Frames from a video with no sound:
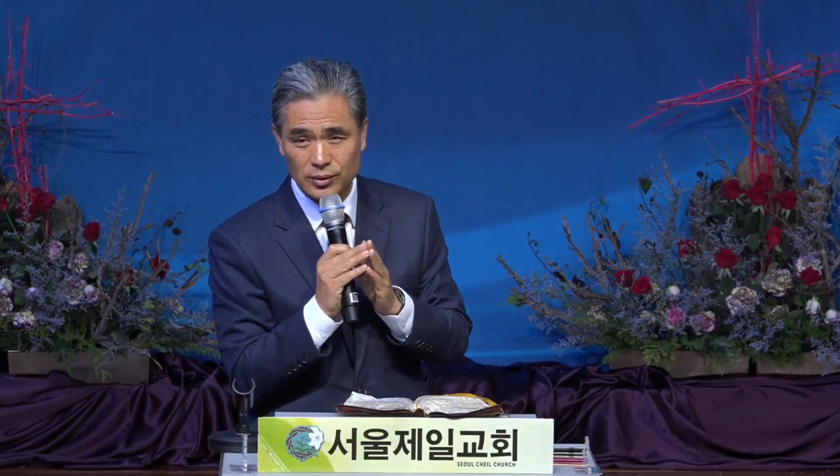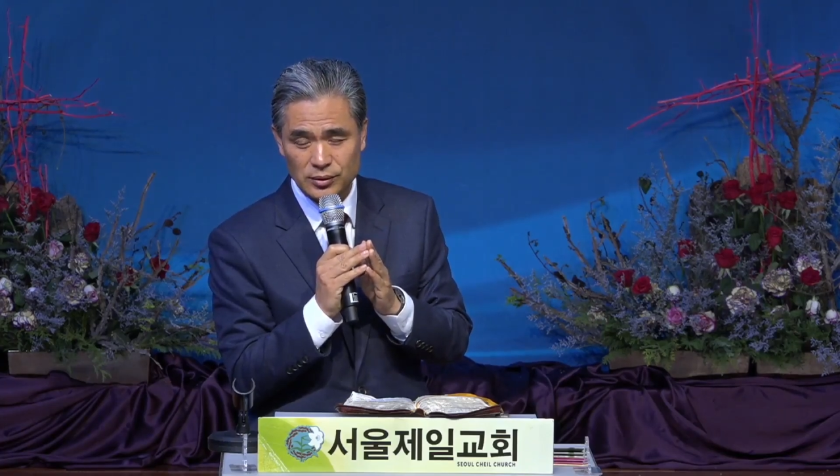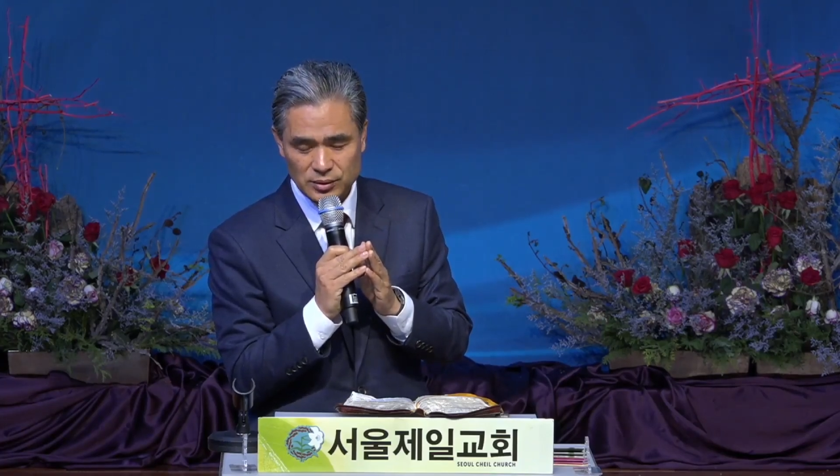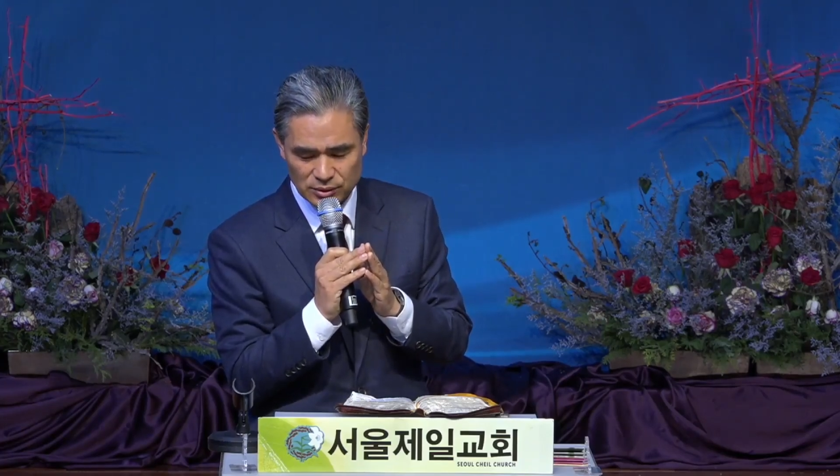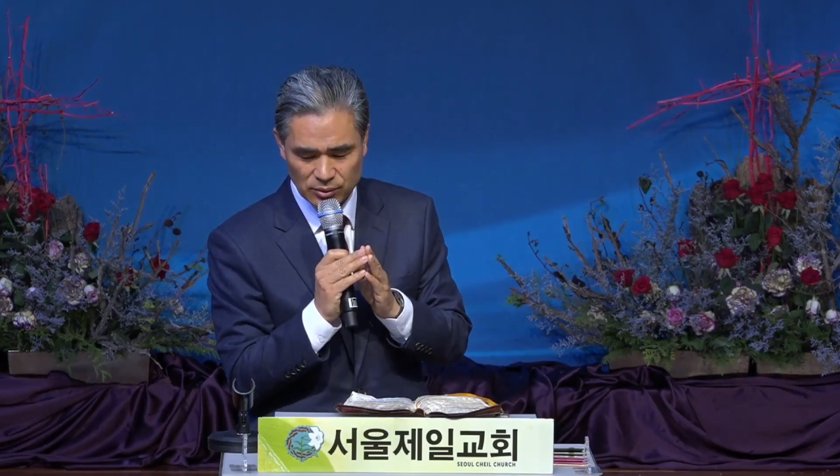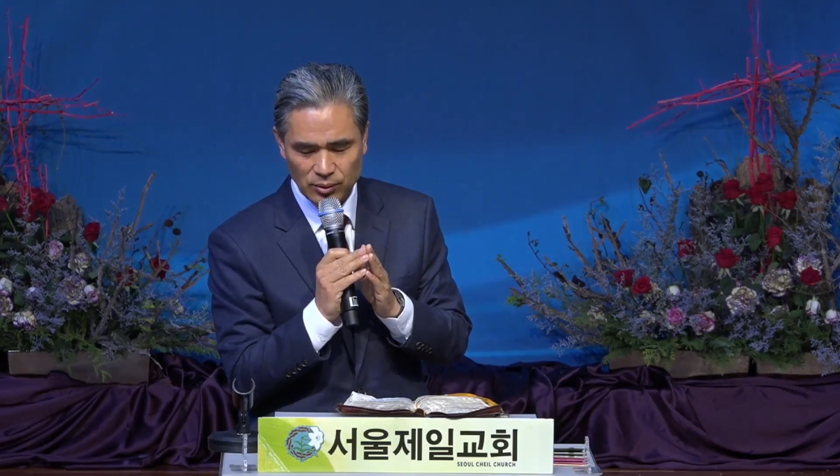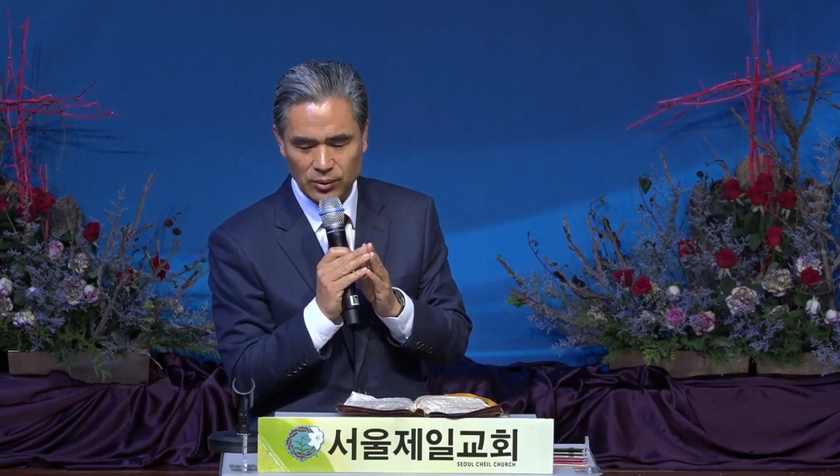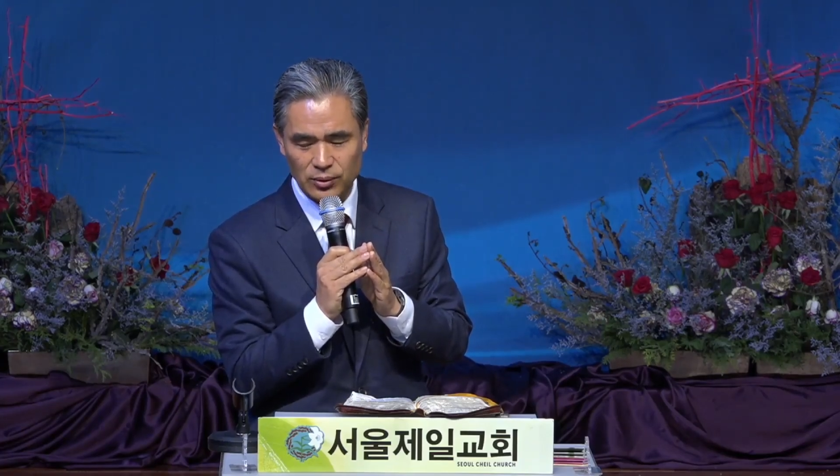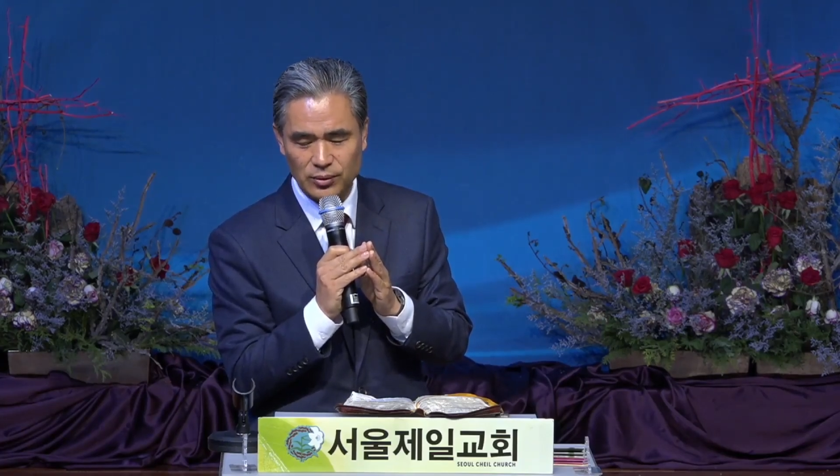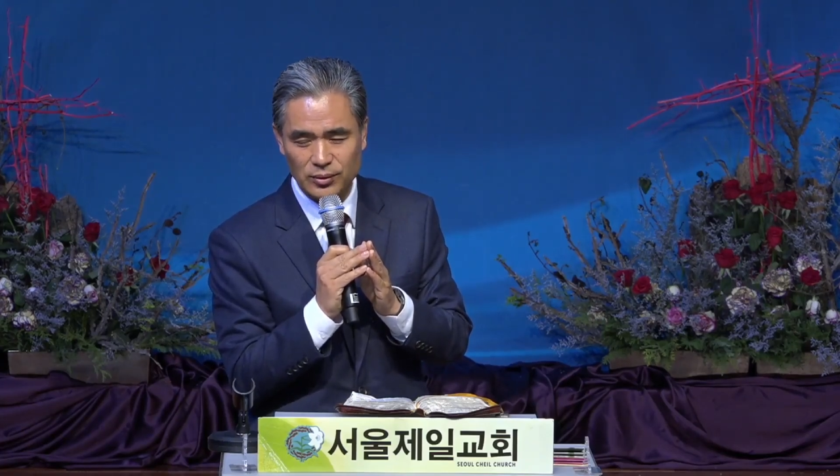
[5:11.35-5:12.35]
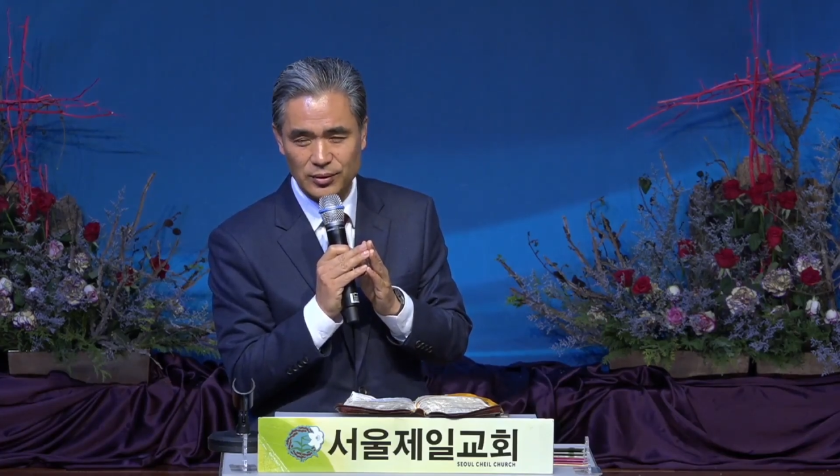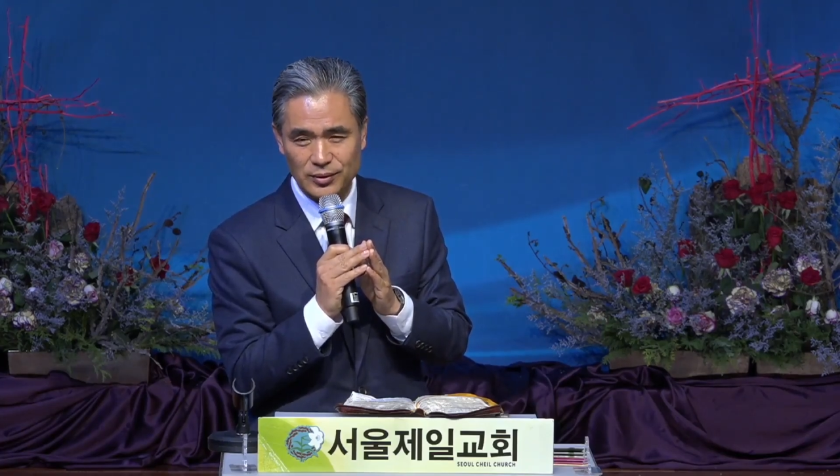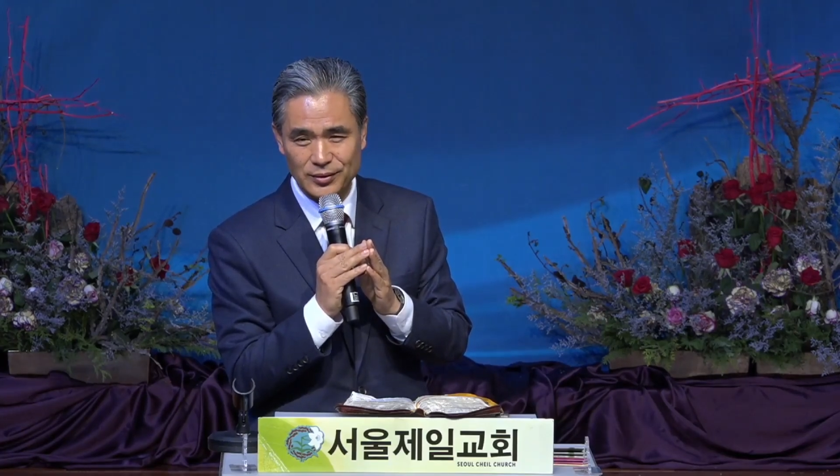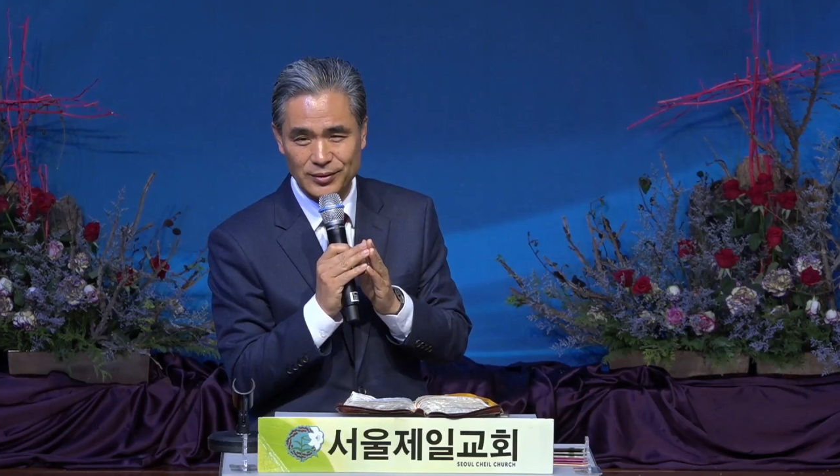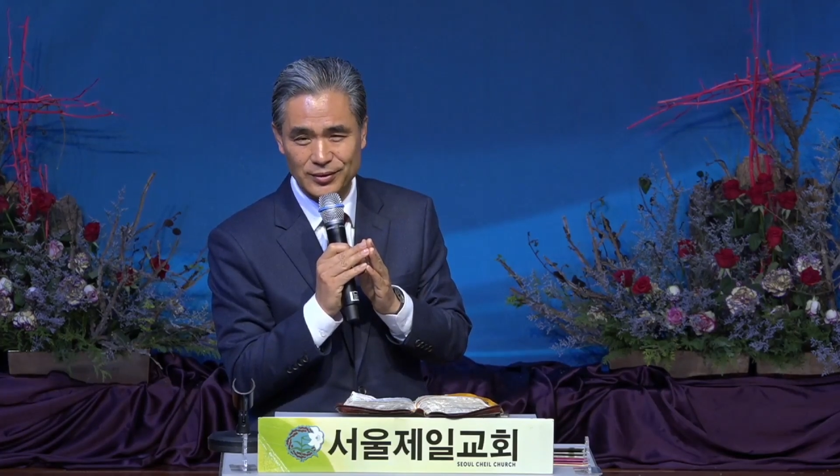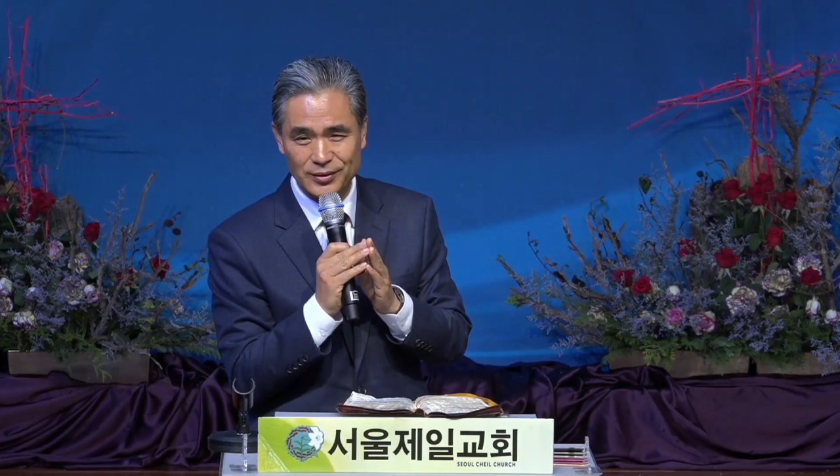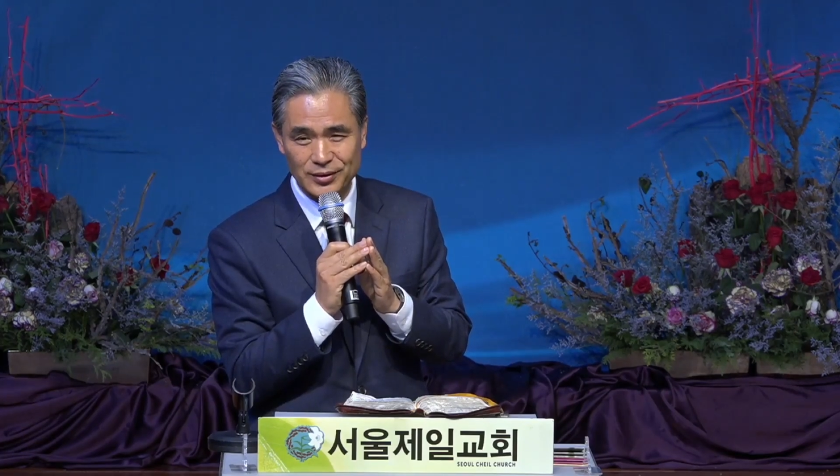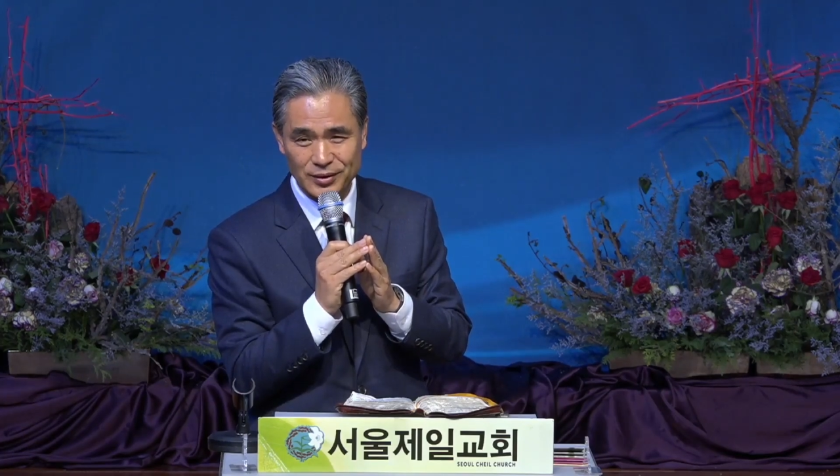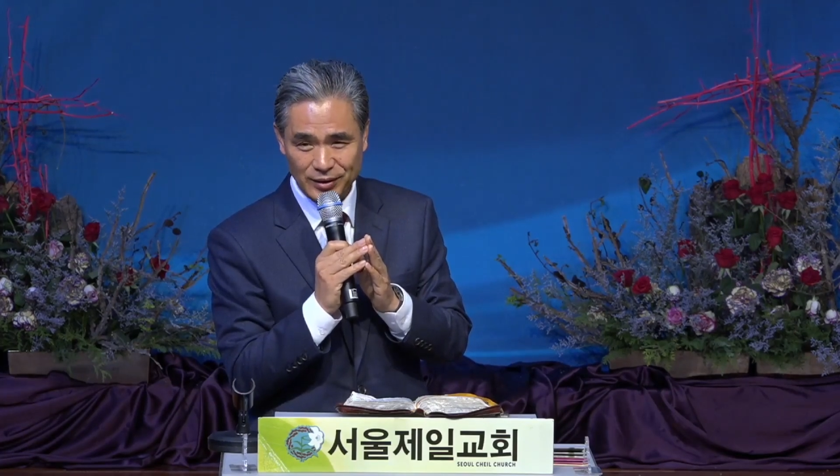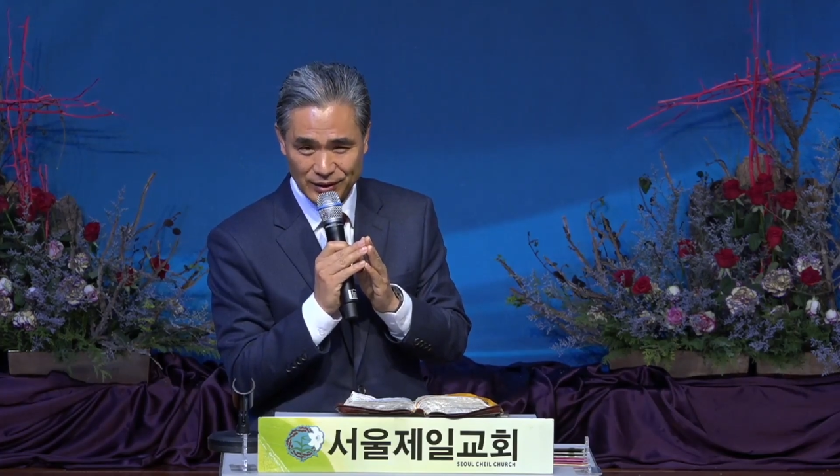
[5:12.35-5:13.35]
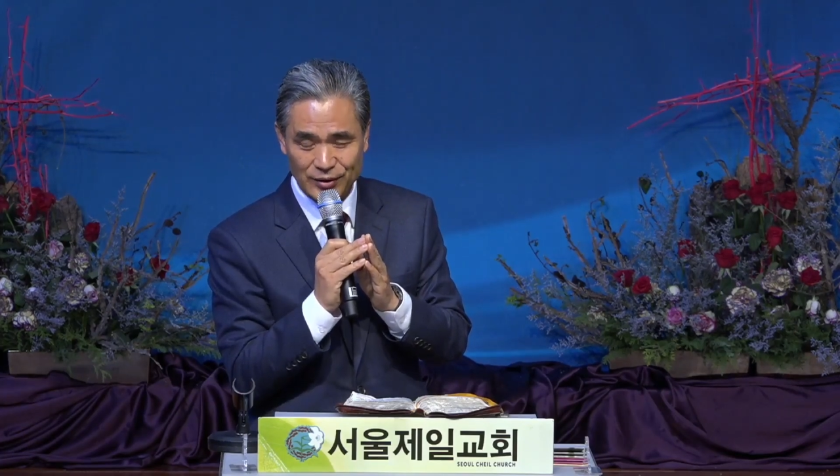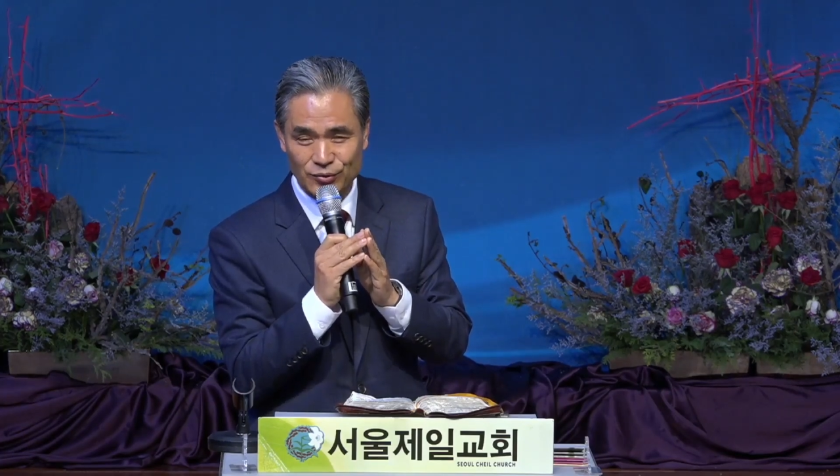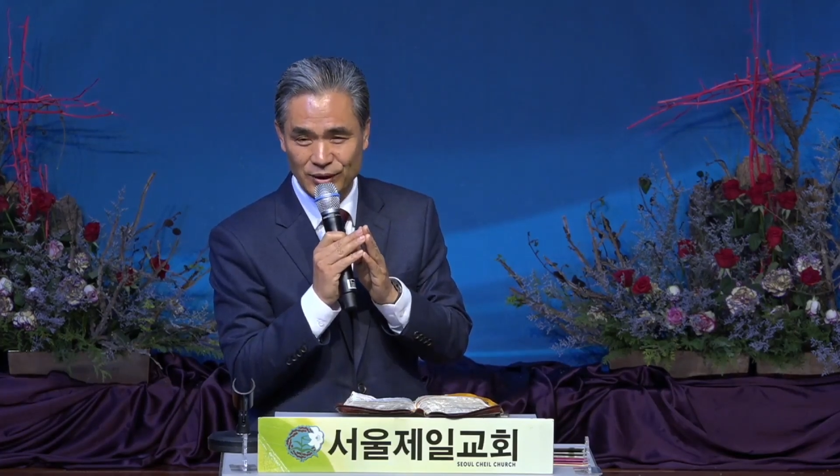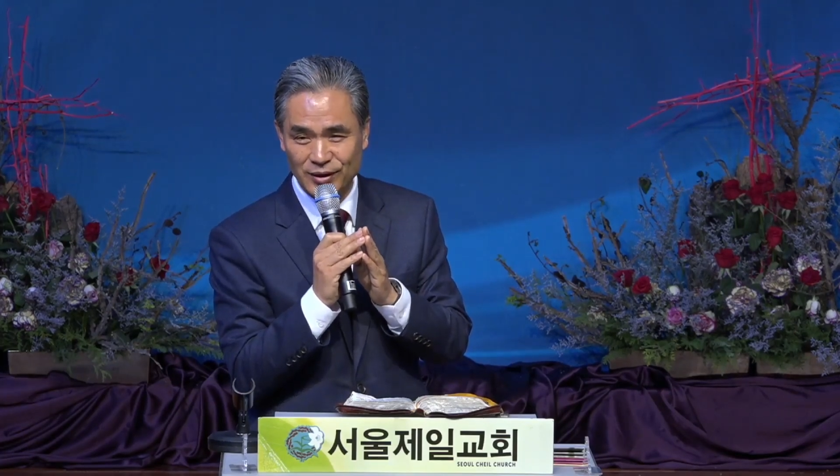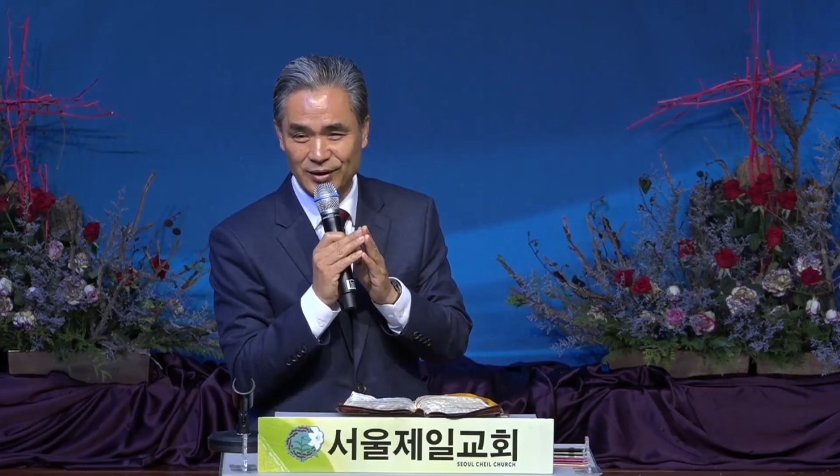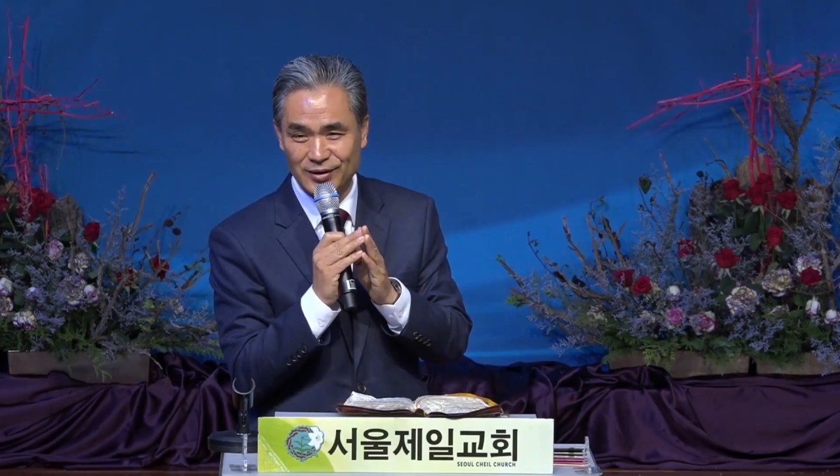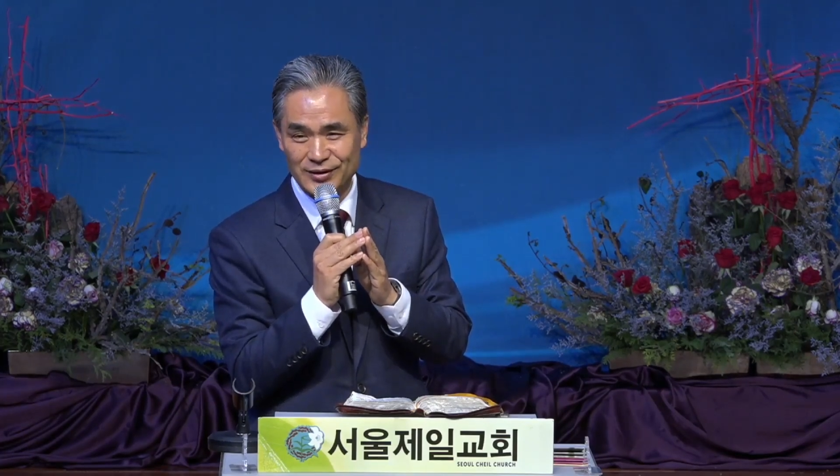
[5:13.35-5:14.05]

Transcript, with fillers: 크고 할렐루야.